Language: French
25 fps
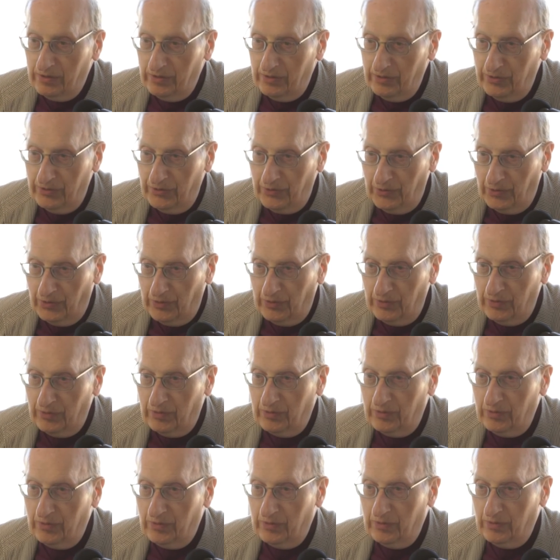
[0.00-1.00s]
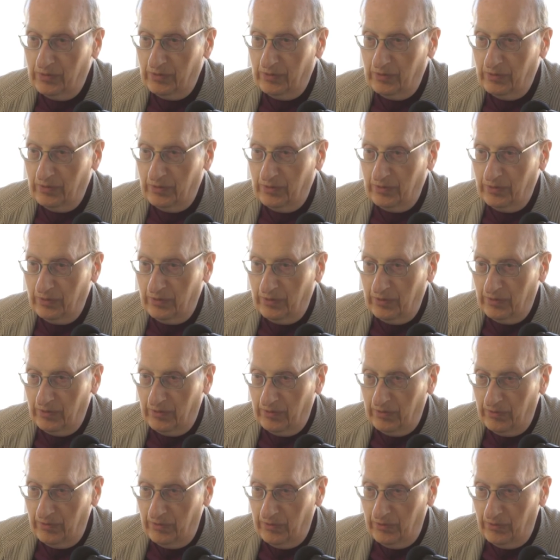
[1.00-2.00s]
dans
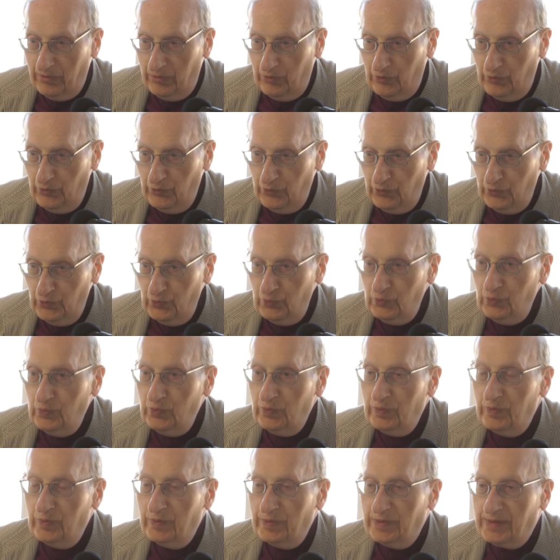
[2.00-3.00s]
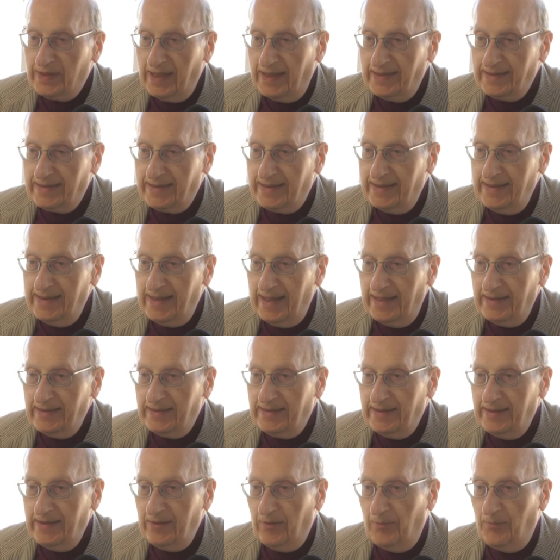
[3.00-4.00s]
le nous tel qu'il a
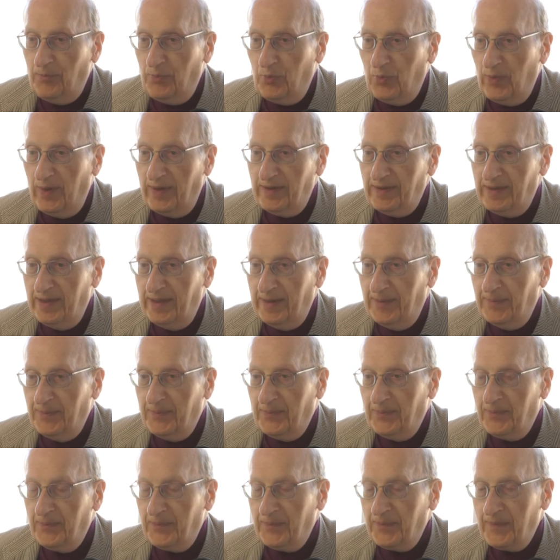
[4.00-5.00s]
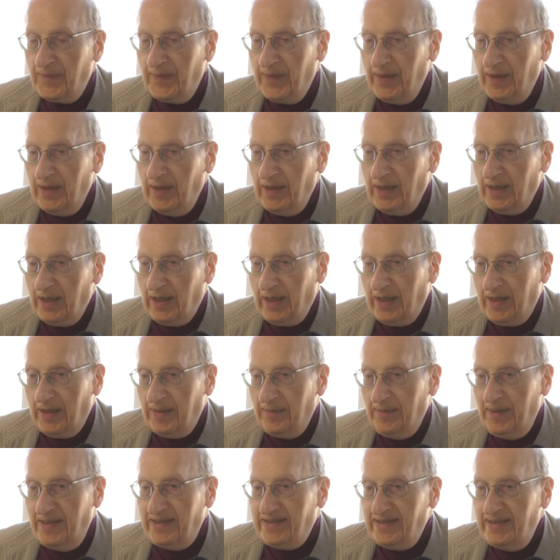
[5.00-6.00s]
été employé.
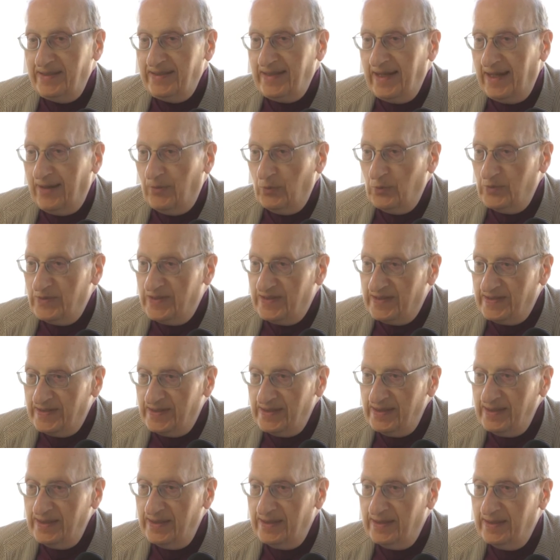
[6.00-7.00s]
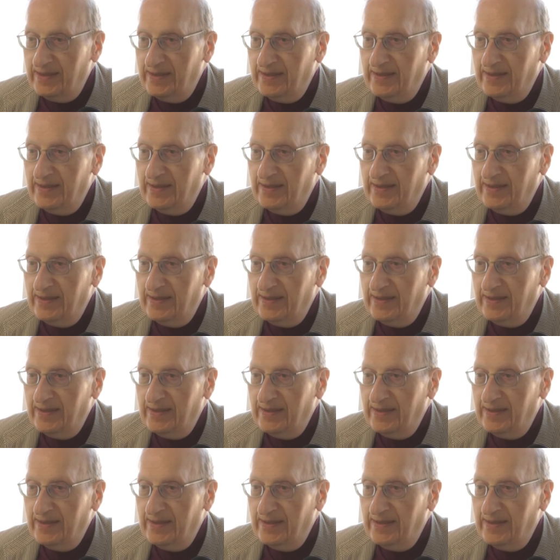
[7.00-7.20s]
Mais il y a aussi